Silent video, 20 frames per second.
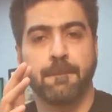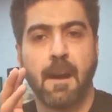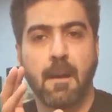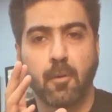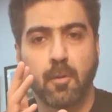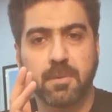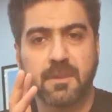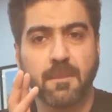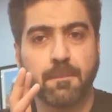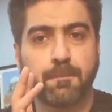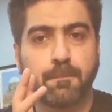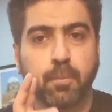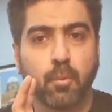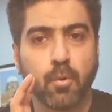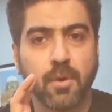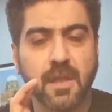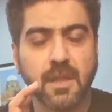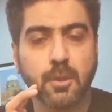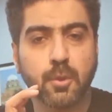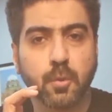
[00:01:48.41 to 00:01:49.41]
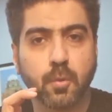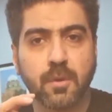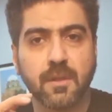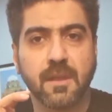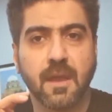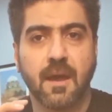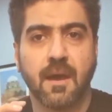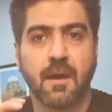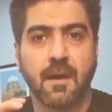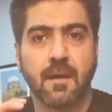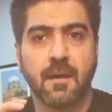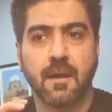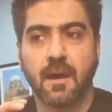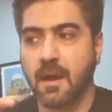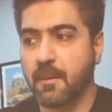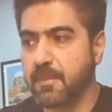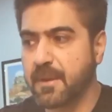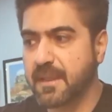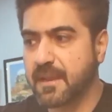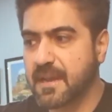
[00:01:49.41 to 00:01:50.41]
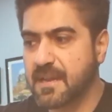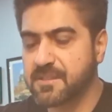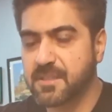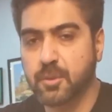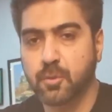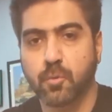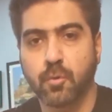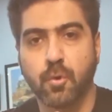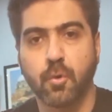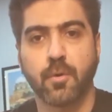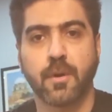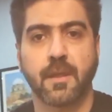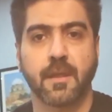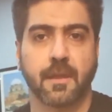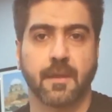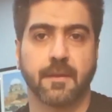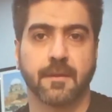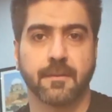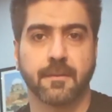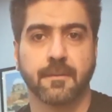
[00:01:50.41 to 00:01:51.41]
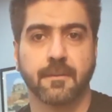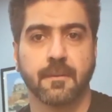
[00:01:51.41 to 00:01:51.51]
आपको पता पूरी दुनिया अमेरिका से दूर हो रही है